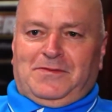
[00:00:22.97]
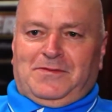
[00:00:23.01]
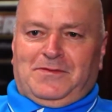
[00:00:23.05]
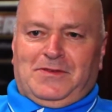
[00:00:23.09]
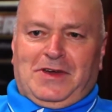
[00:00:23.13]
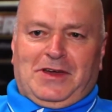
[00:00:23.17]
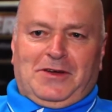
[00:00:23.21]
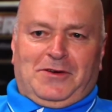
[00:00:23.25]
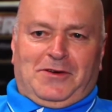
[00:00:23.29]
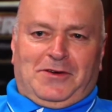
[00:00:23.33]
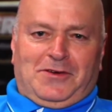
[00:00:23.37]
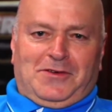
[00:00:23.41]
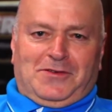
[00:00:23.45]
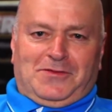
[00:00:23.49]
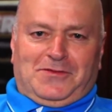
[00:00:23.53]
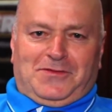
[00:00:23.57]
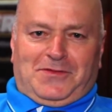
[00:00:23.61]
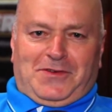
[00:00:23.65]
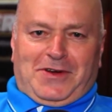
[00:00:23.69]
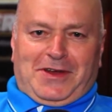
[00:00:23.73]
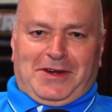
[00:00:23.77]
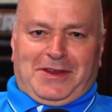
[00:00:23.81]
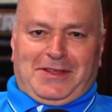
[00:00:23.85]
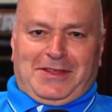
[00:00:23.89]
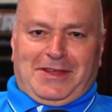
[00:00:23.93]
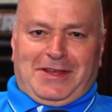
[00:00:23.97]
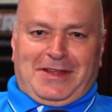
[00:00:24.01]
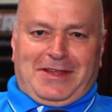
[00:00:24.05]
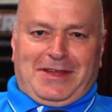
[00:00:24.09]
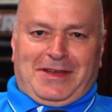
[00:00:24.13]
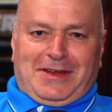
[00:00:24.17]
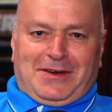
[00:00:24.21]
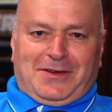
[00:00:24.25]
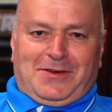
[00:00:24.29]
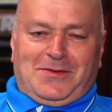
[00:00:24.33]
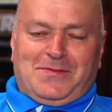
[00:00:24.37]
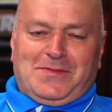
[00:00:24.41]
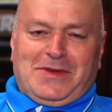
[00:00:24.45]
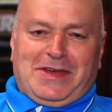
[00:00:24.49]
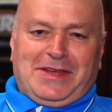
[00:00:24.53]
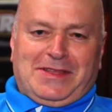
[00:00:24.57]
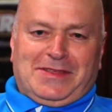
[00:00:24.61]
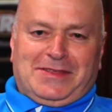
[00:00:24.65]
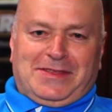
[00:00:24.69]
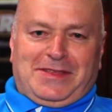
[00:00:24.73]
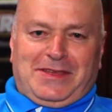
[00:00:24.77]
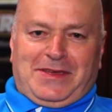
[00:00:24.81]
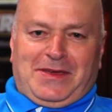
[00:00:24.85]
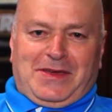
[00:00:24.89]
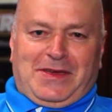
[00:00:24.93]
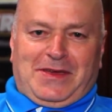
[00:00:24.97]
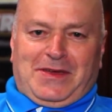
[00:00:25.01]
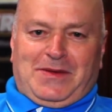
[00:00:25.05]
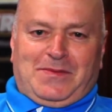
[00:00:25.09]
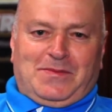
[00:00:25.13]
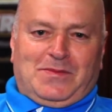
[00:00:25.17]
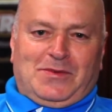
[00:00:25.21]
vengono fuori degli argomenti